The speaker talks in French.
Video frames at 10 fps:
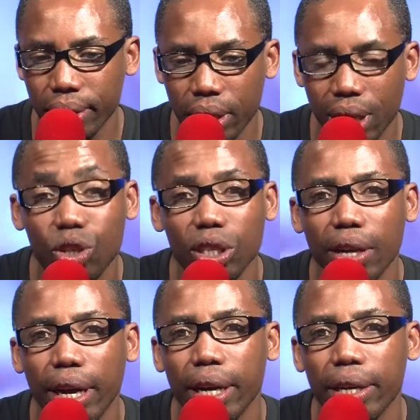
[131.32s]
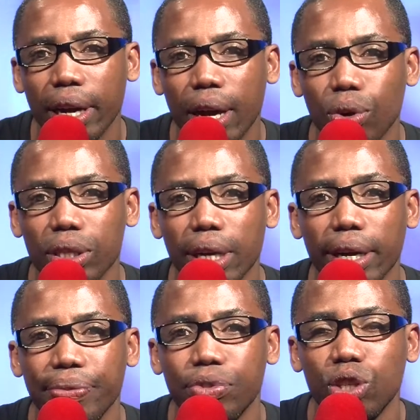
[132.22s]
qu'est-ce que ça, euh, à quoi sert
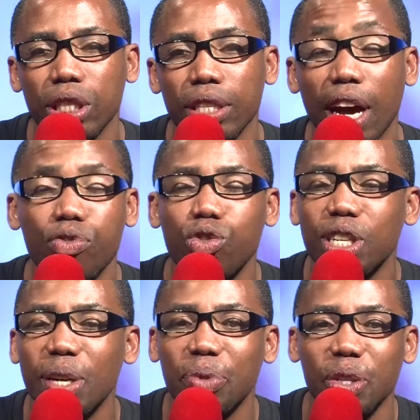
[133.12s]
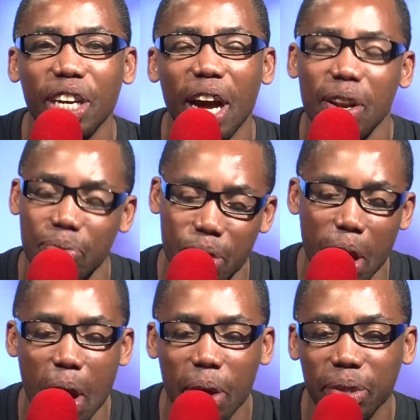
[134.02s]
un fusil À fusiller mon général,
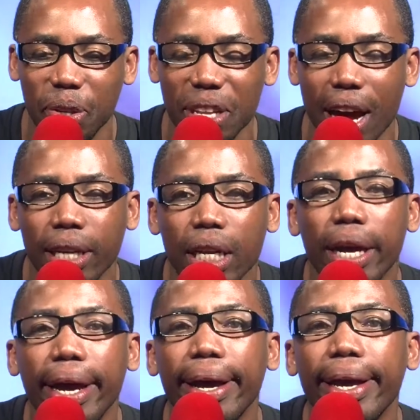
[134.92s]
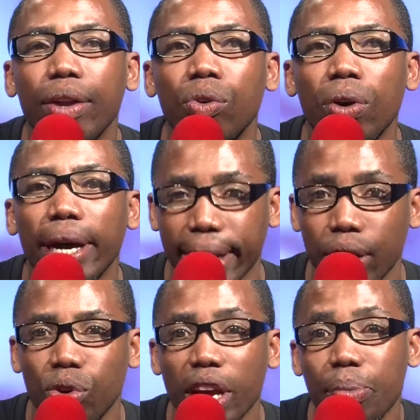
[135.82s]
bien, soldat. Et un canon à
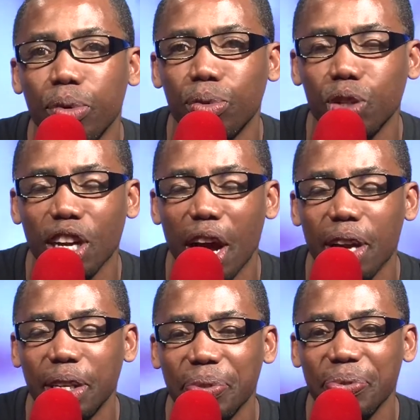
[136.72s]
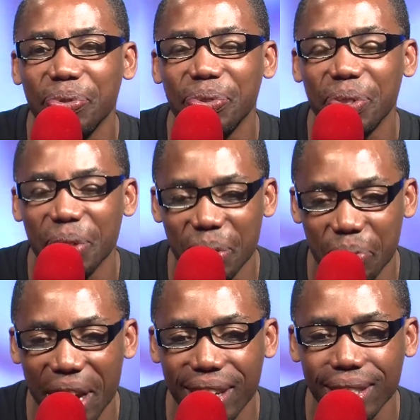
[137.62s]
canonner mon général,
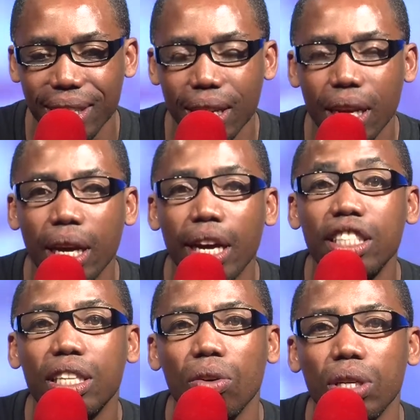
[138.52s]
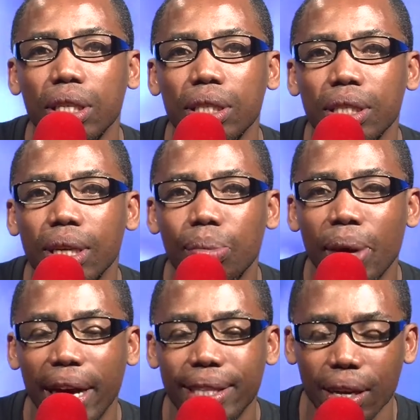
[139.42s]
bien. Et un tank, ben
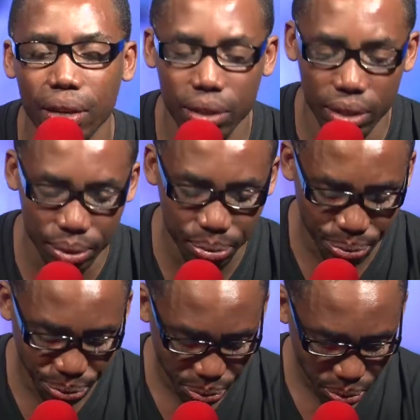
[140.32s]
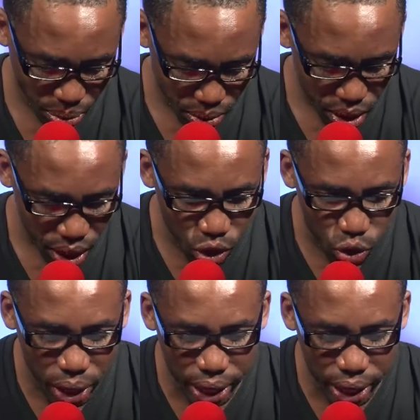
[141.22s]
attends, culé.